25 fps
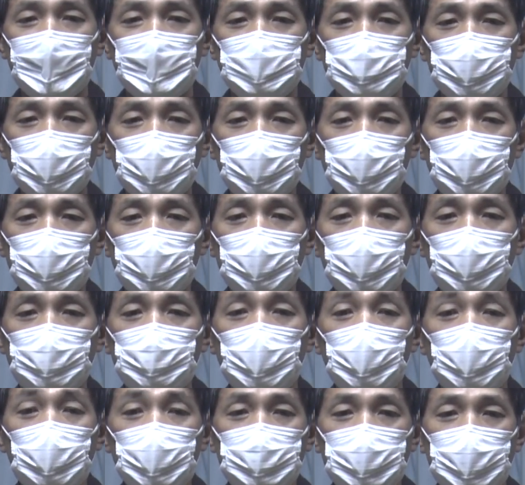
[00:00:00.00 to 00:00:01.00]
それを
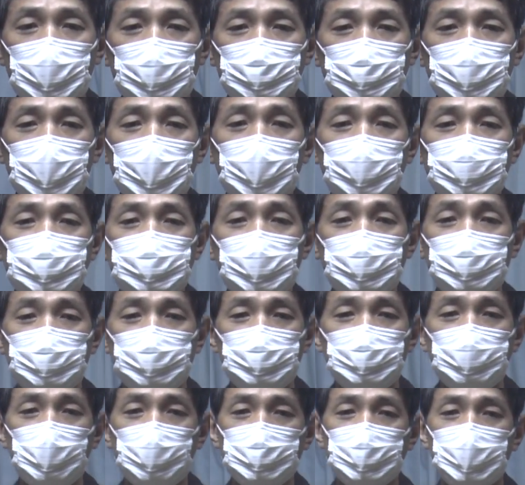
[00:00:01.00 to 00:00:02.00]
物で埋め合わせ
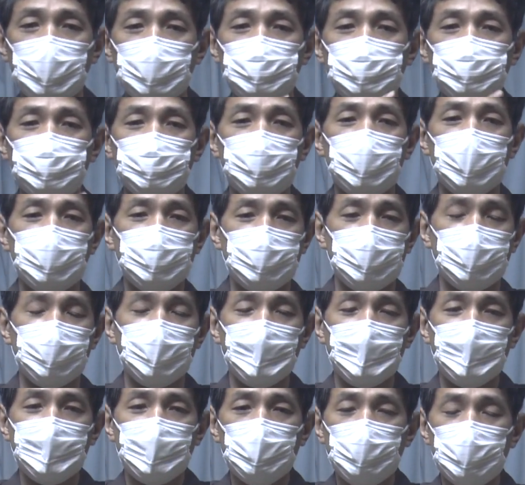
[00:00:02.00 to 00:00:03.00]
る、そういった周壁、
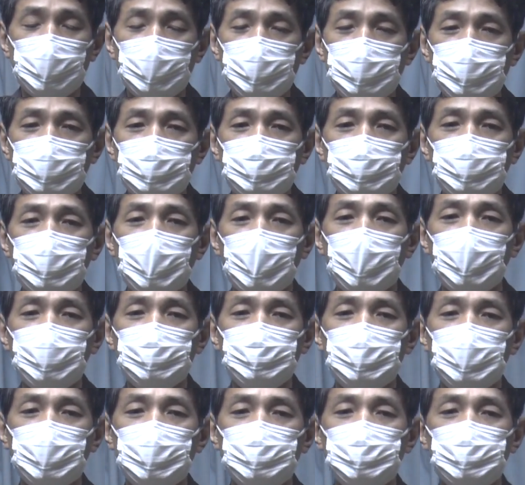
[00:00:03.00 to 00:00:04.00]
これにつな
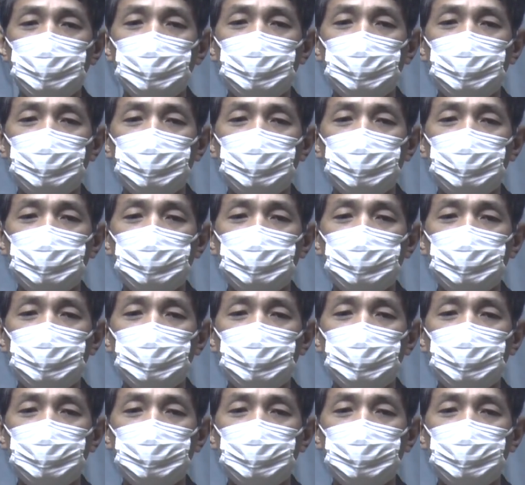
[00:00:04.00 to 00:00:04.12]
がってる部